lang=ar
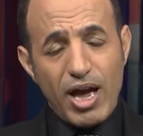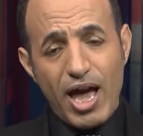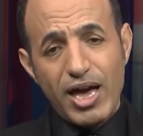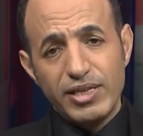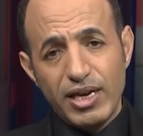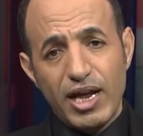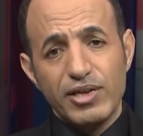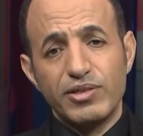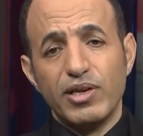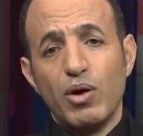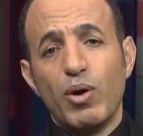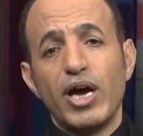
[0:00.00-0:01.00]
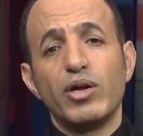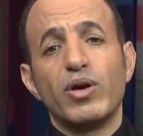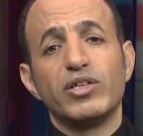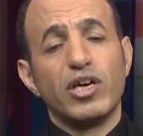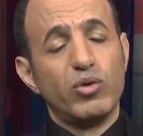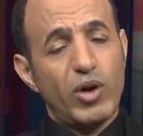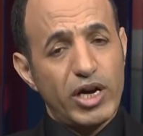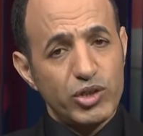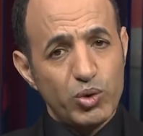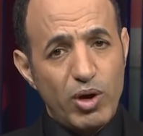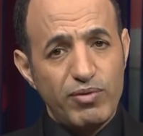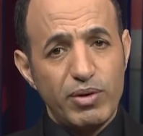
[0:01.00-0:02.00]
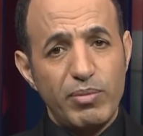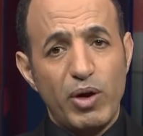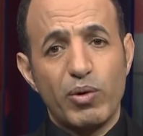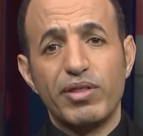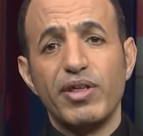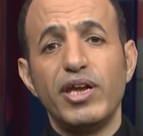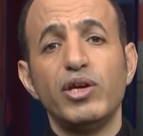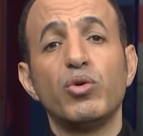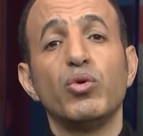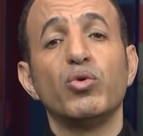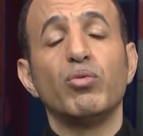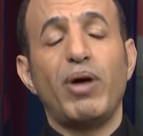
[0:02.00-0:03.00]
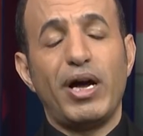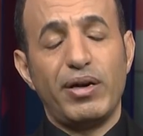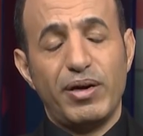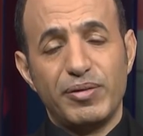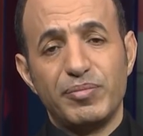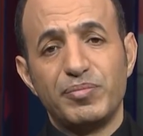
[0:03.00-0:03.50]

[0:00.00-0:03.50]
هذه الأسئلة وغيرها سنناقشها في المحور الثاني كونوا معنا